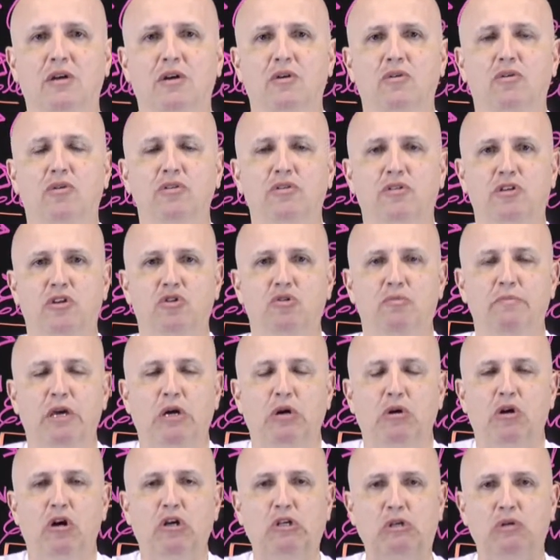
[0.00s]
Ou seja, o
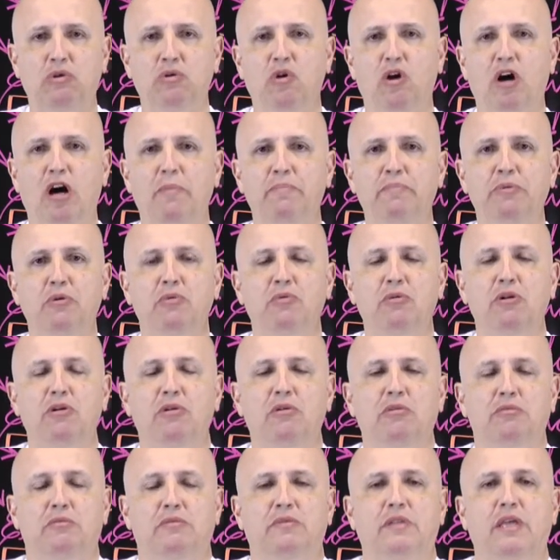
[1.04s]
microscópio
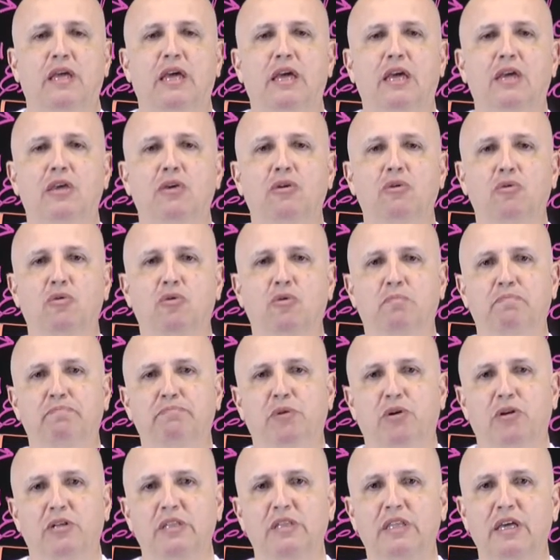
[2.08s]
tem o
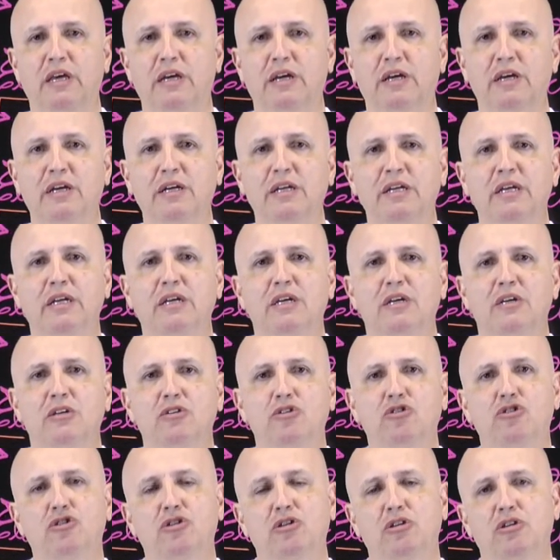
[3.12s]
poder
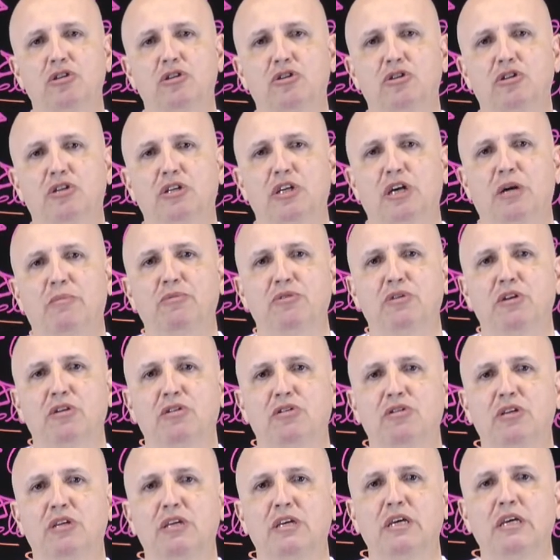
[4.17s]
de, digamos
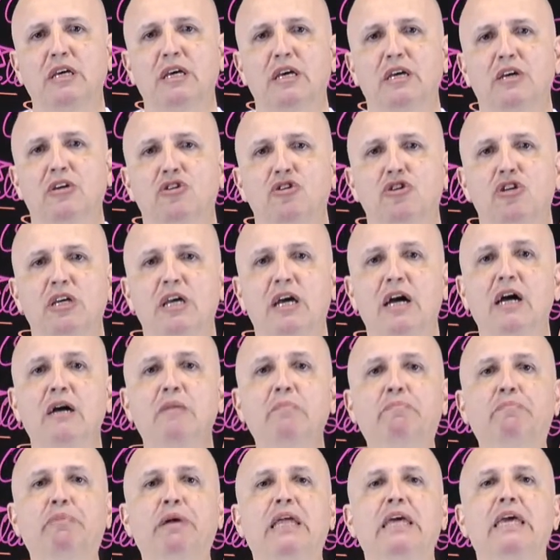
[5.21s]
assim, de
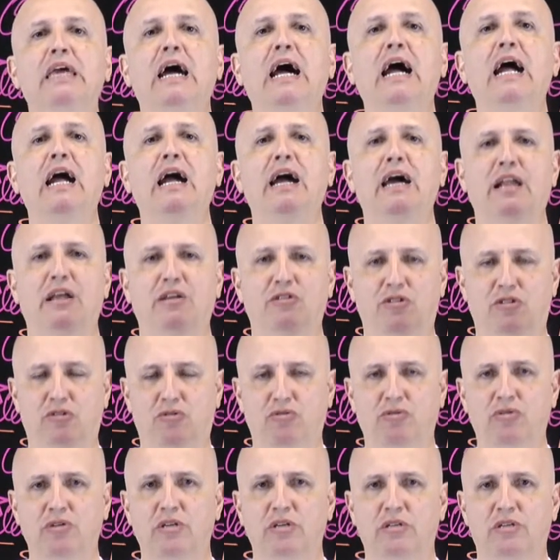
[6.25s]
ampliar as
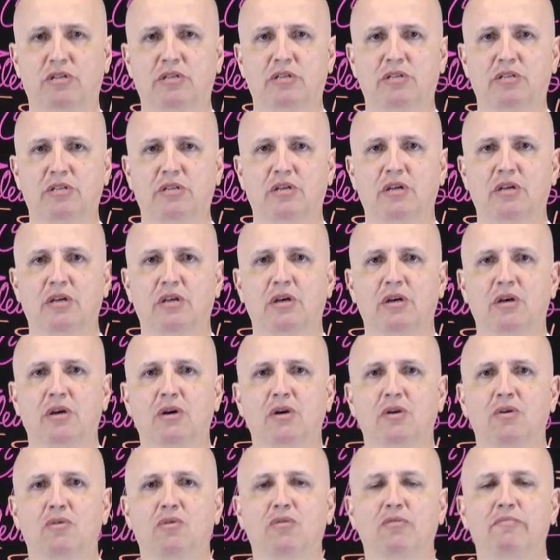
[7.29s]
coisas.
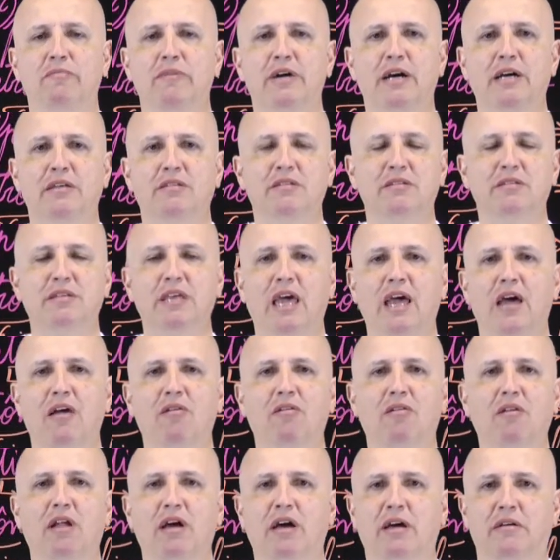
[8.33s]
Uma
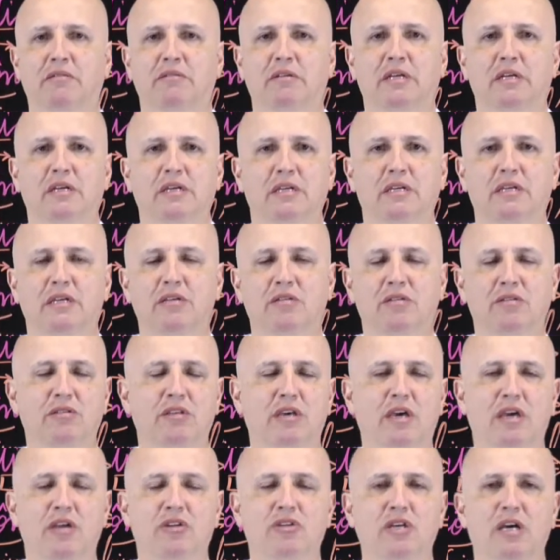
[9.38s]
célula que
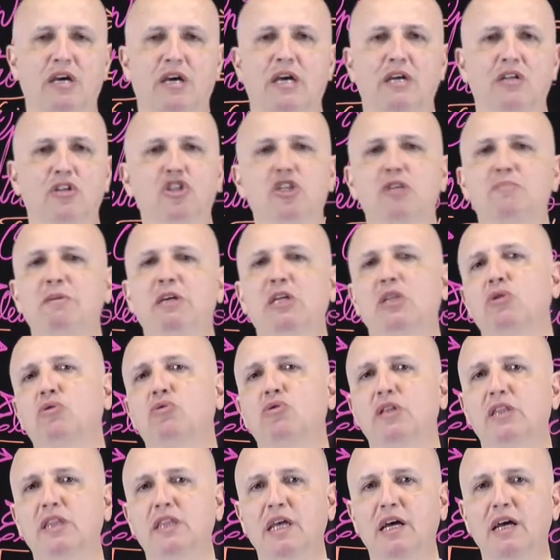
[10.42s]
seja
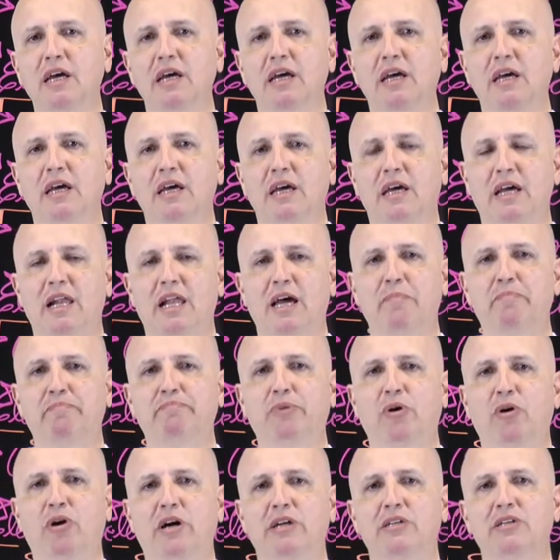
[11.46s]
diminuta, ela
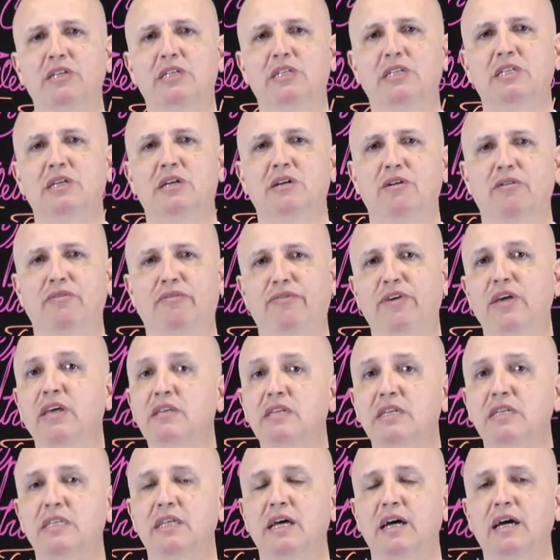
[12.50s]
pode ser
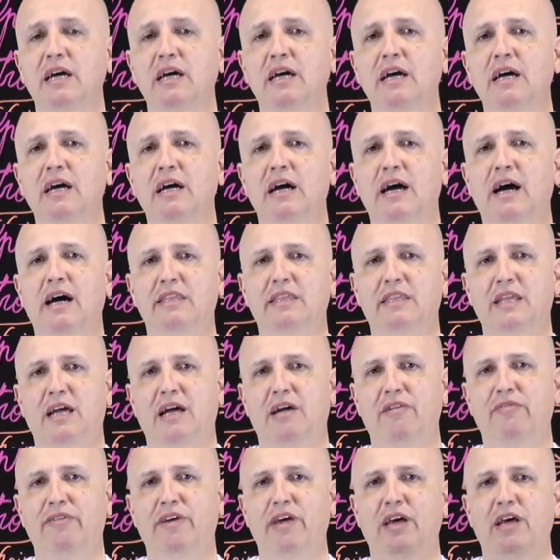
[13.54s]
vista
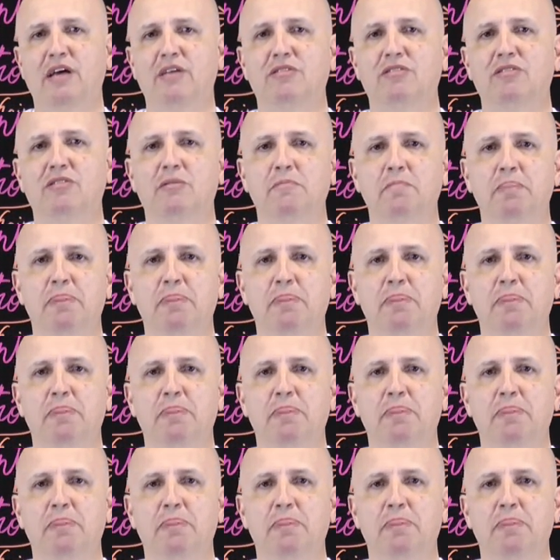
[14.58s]
através